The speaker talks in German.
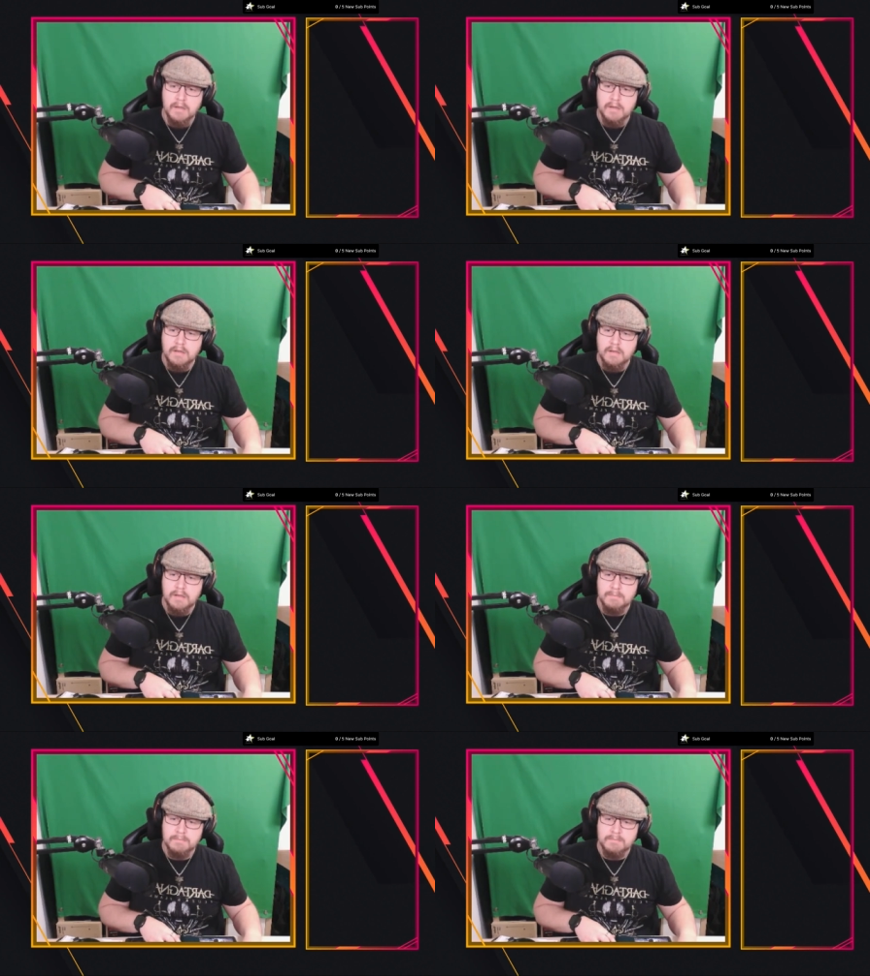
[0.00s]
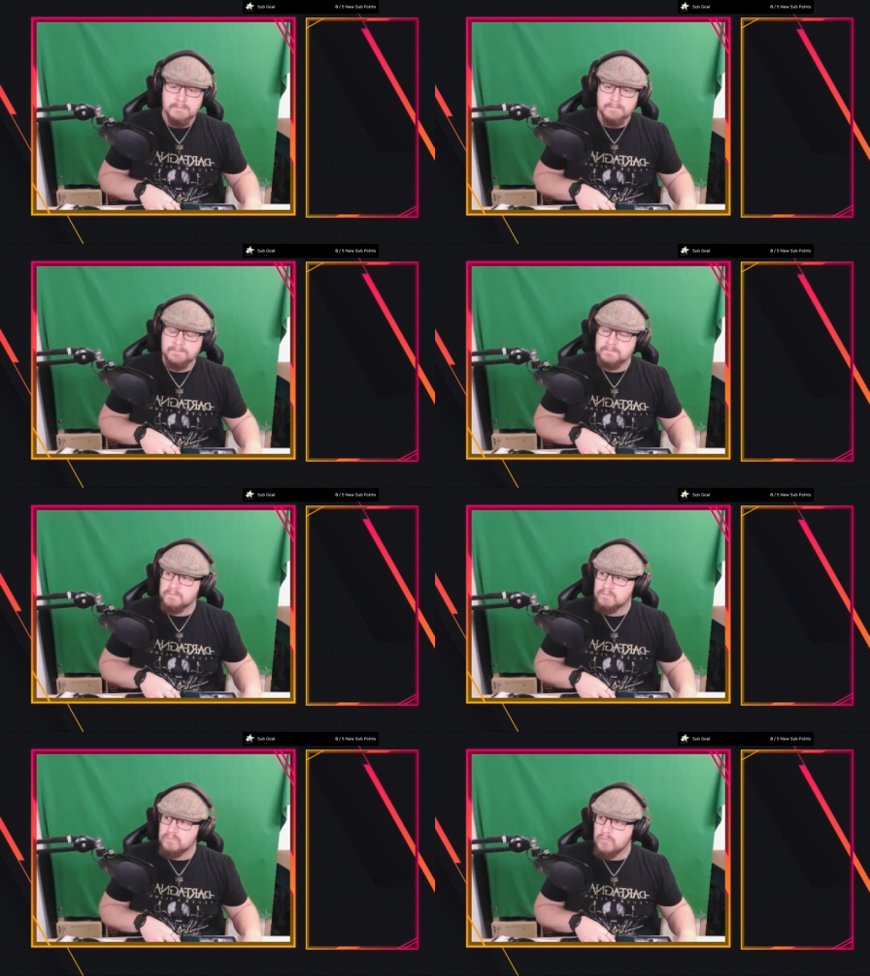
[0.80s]
ähm,
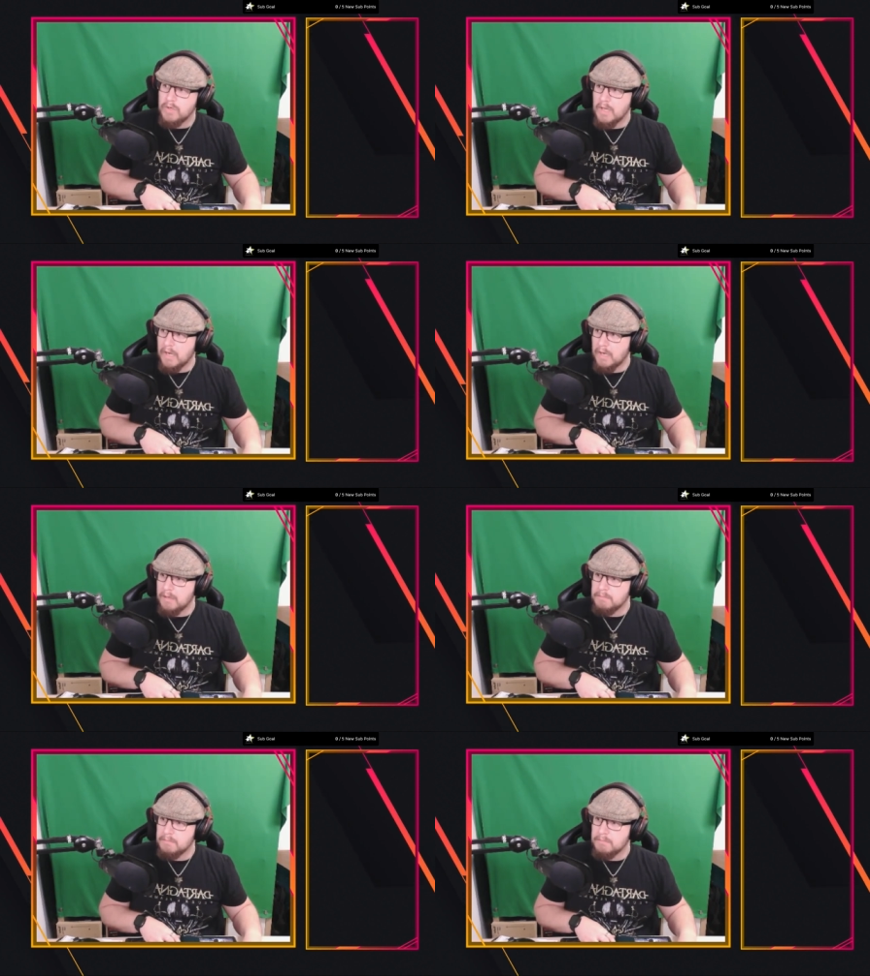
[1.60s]
ja,